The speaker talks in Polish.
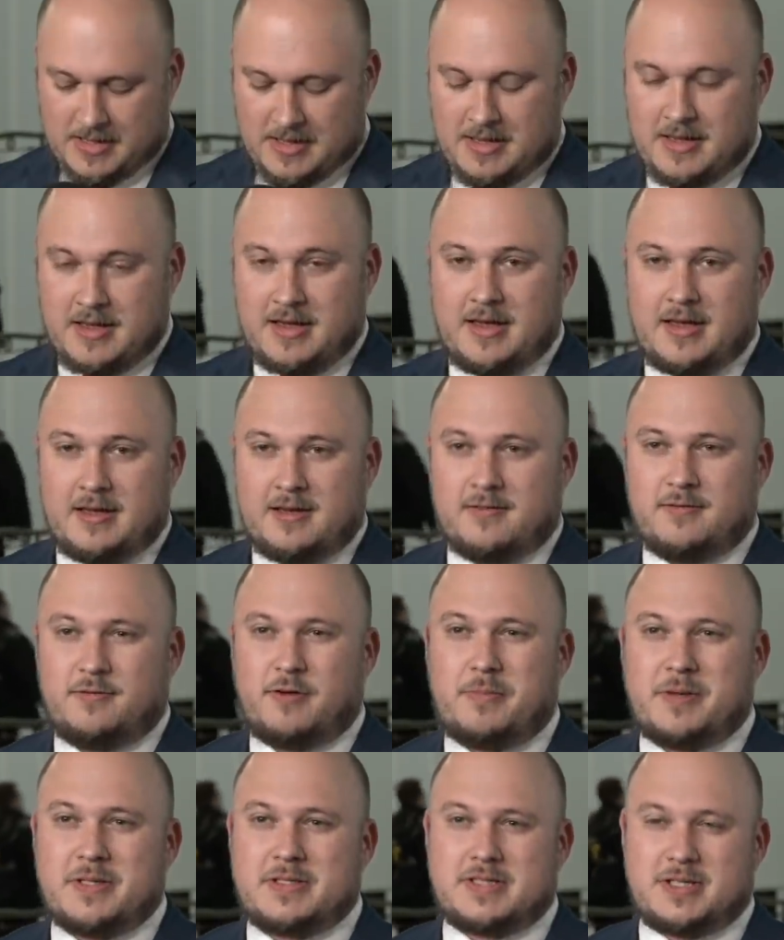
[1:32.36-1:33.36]
E,
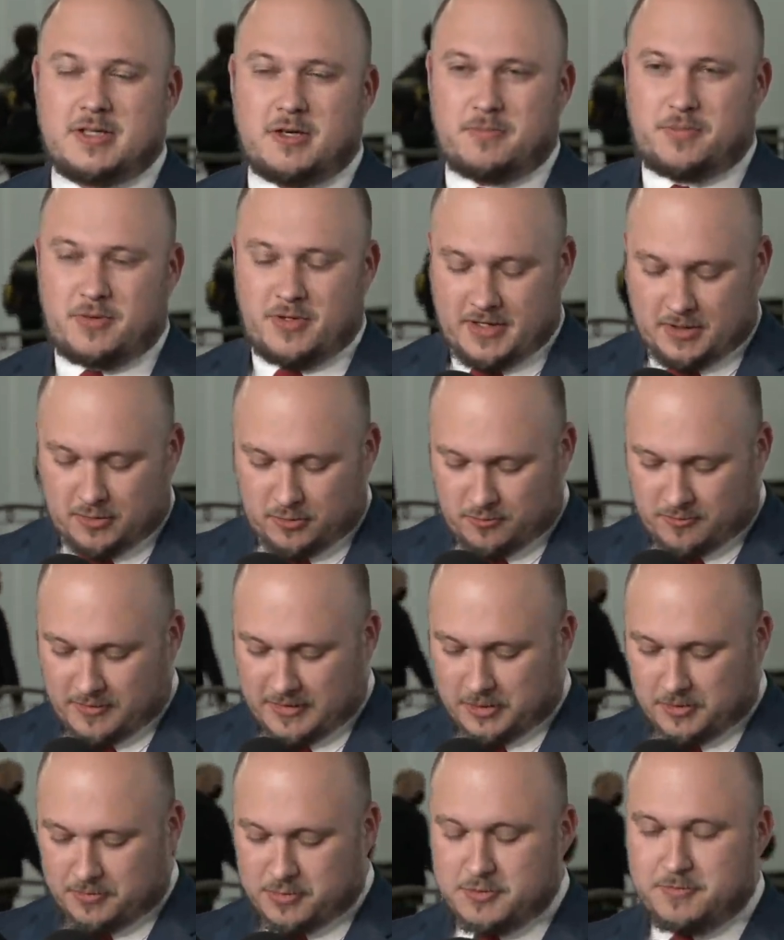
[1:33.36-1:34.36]
wobec tego projektu
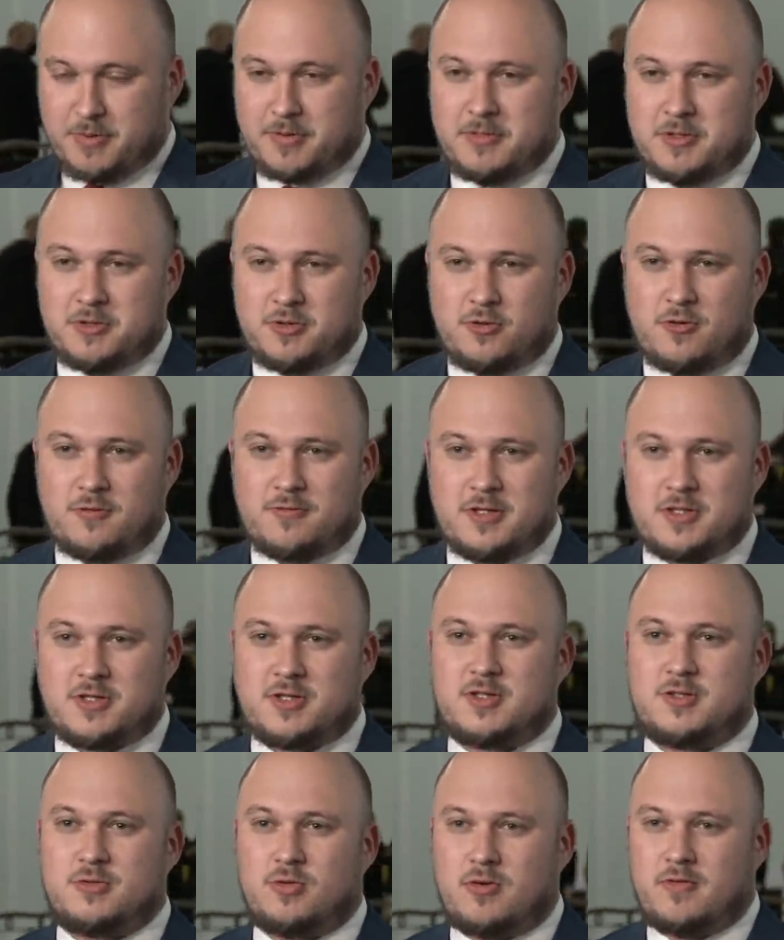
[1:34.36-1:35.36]
warto przypomnieć również
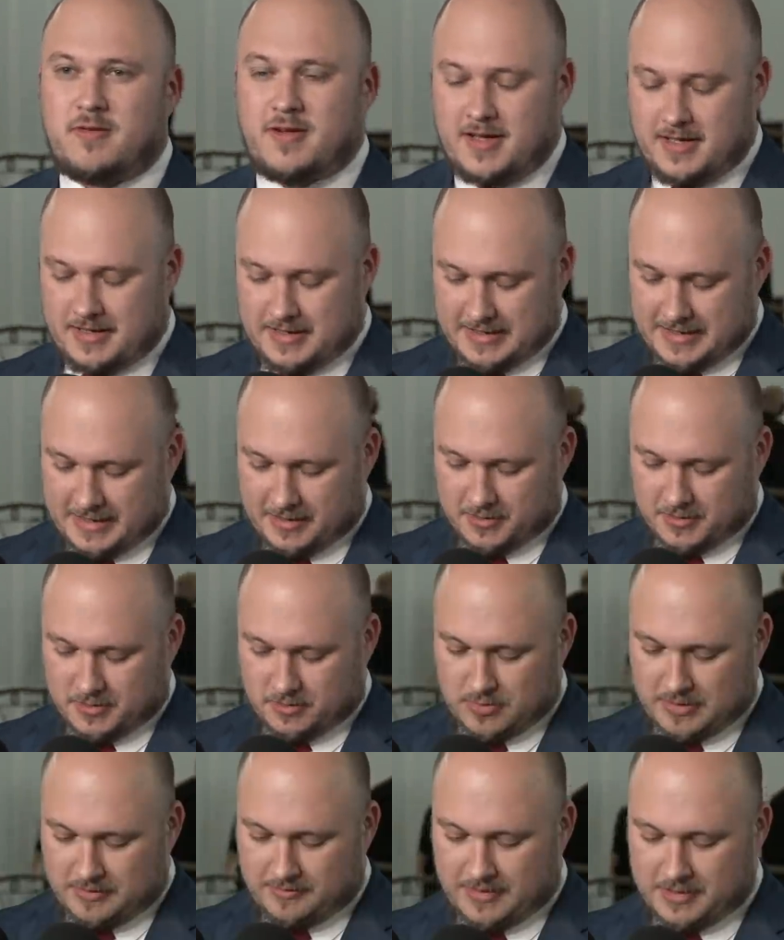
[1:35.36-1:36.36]
słowa
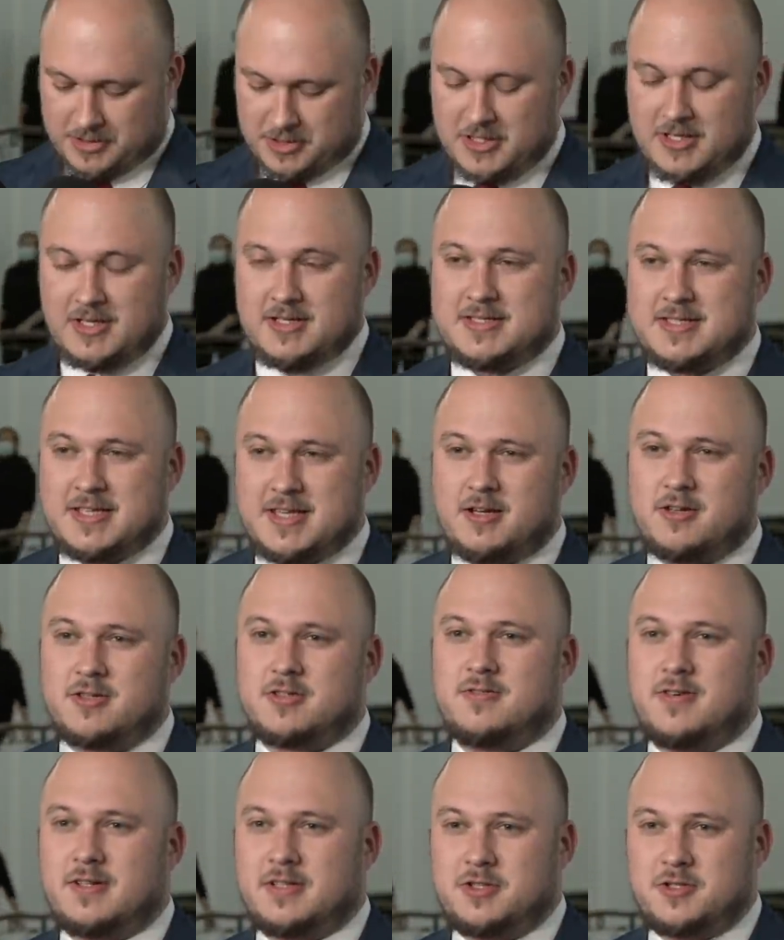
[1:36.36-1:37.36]
Jarosława Zielińskiego z
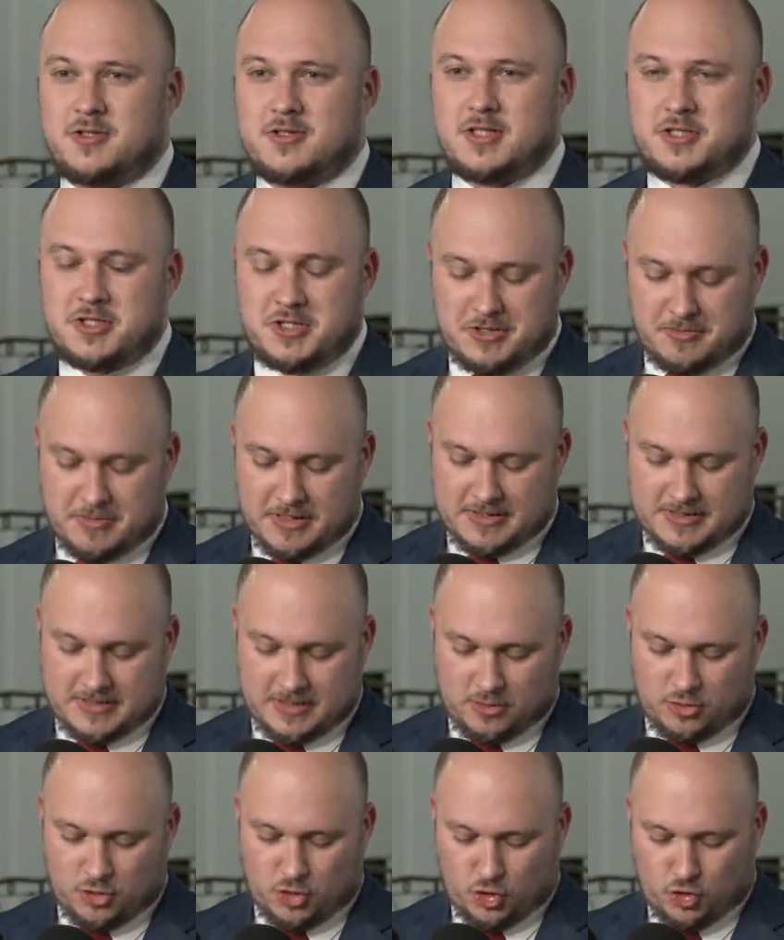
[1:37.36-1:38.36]
2017
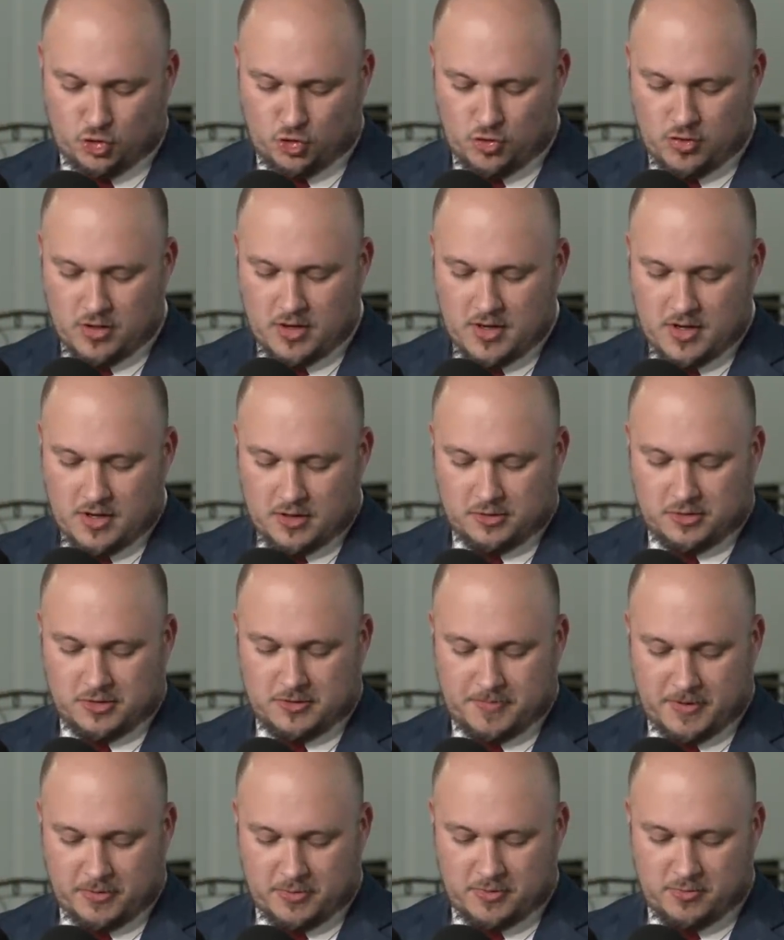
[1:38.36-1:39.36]
roku, który
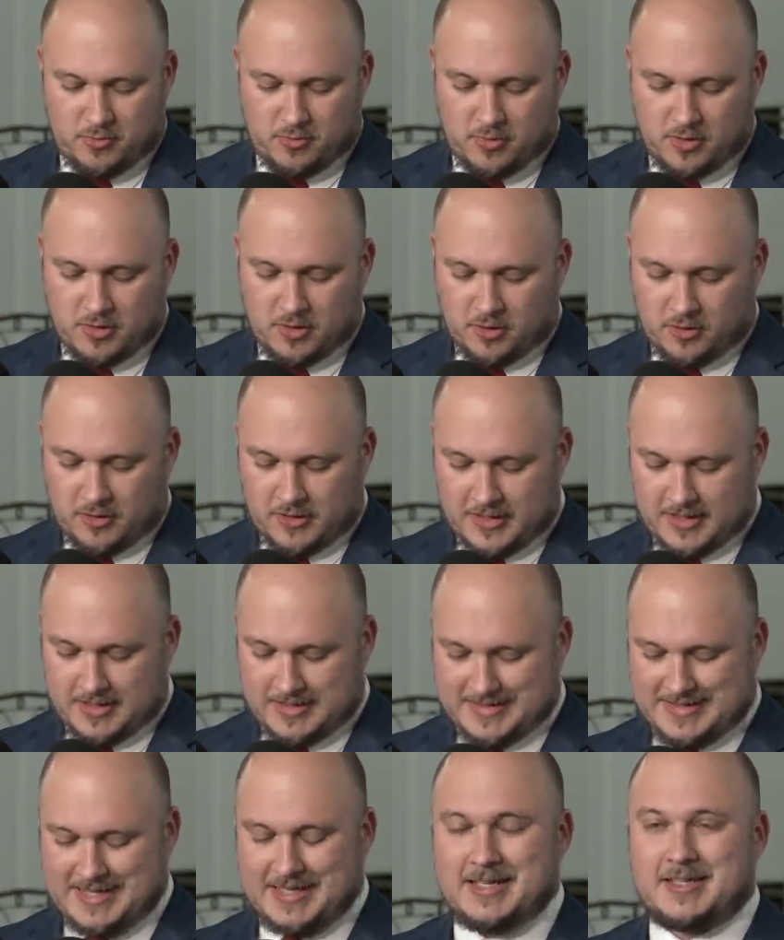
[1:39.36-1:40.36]
pełnił rolę
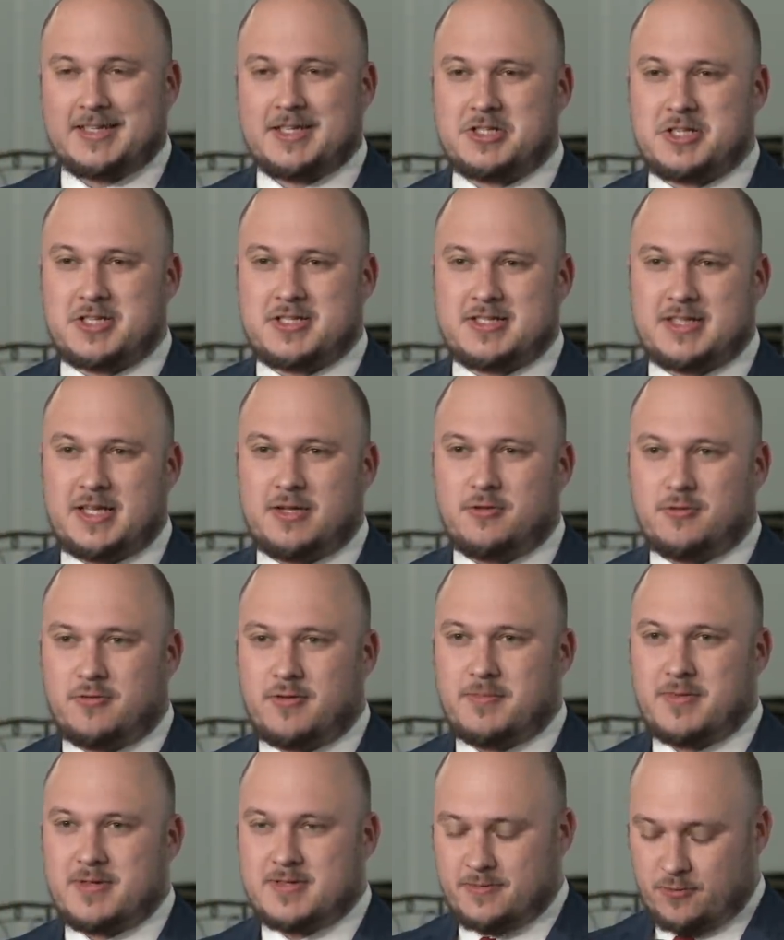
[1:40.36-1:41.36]
sekretarza stanu w
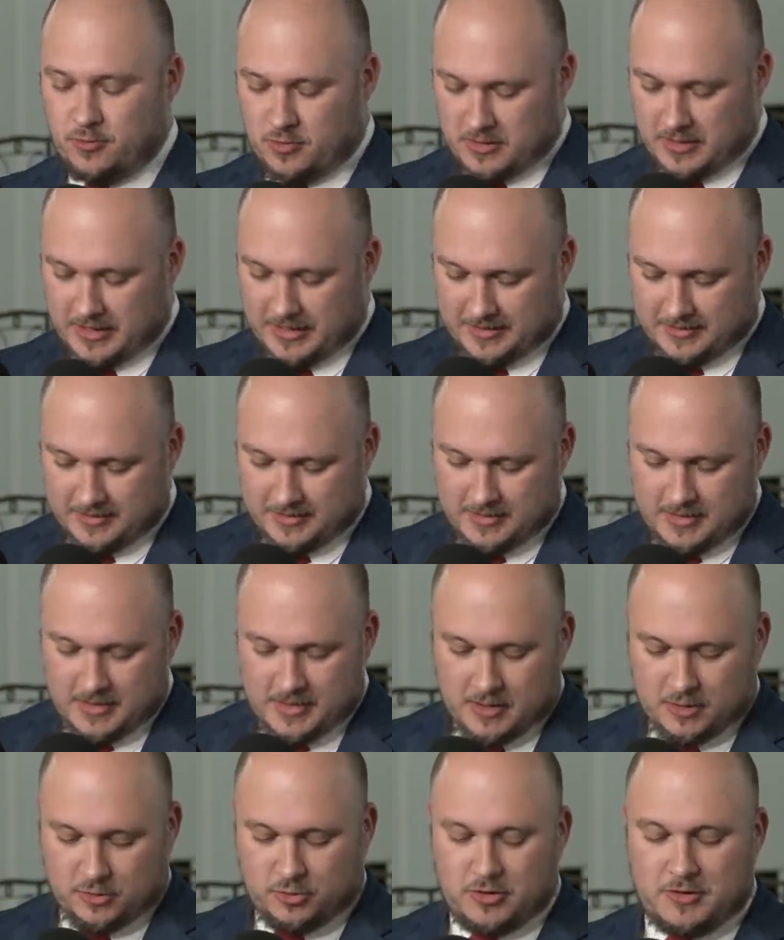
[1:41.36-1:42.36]
MSWiA,
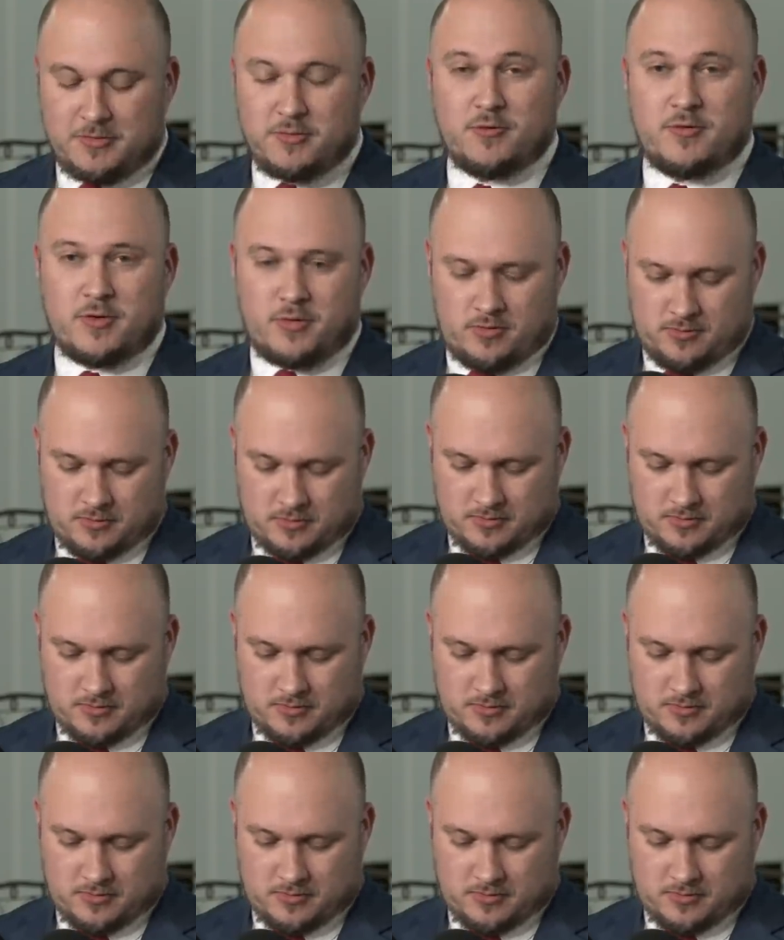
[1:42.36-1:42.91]
który mówił: